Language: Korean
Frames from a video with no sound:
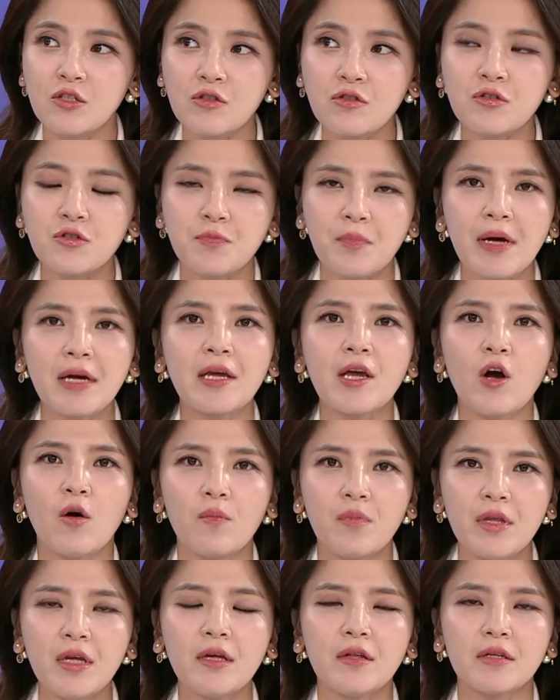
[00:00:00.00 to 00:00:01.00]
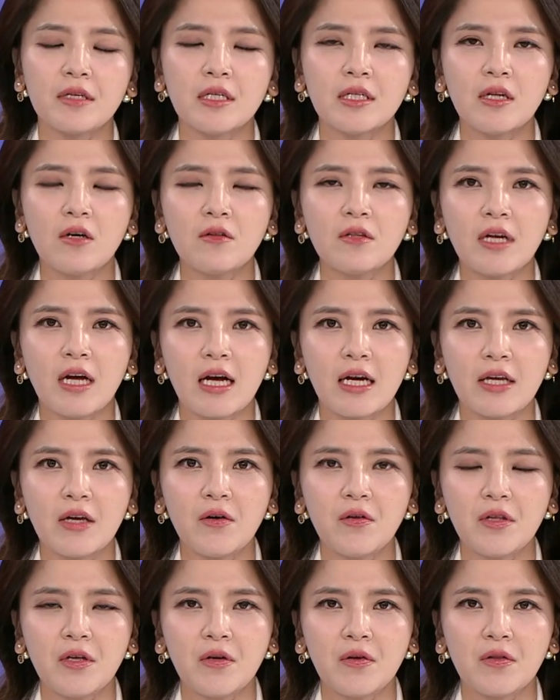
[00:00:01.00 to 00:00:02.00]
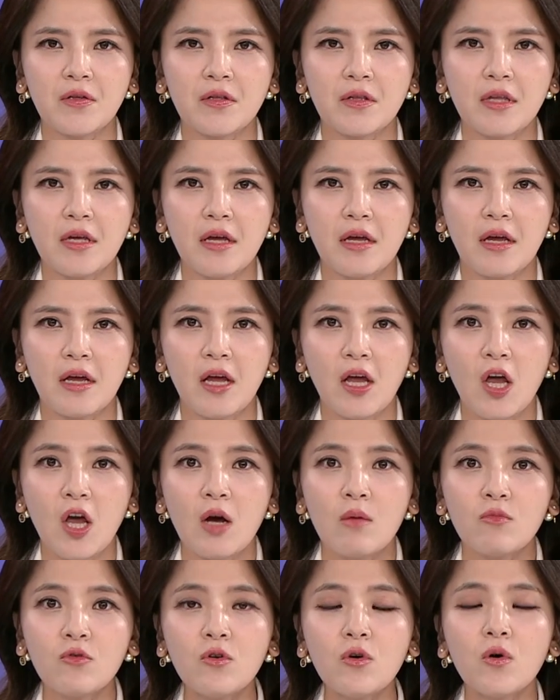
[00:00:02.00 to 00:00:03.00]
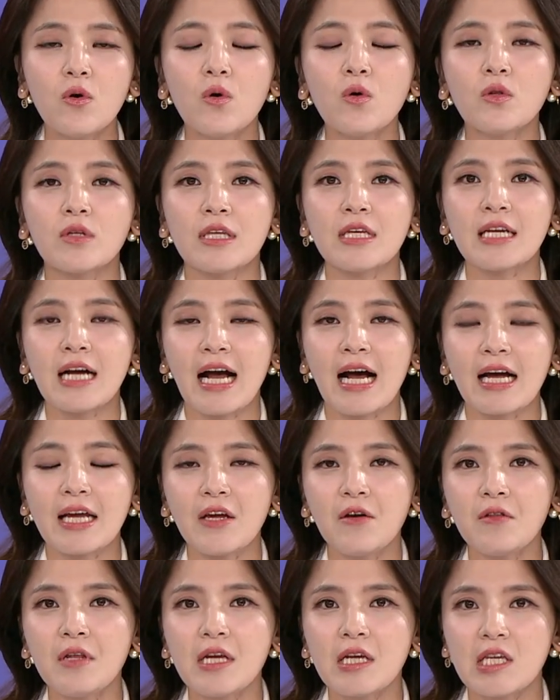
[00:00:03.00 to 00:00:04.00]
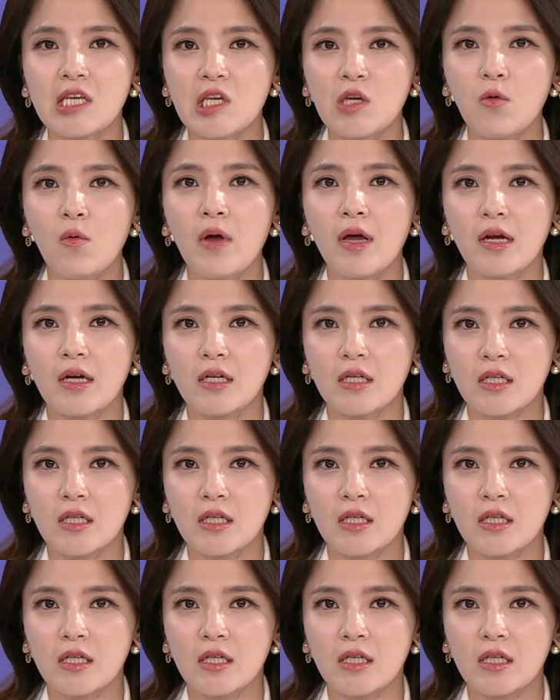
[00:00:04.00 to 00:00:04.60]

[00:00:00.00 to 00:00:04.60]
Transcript: 수밖에 없는 그런 강연이었는데 물론 이 강연의 기획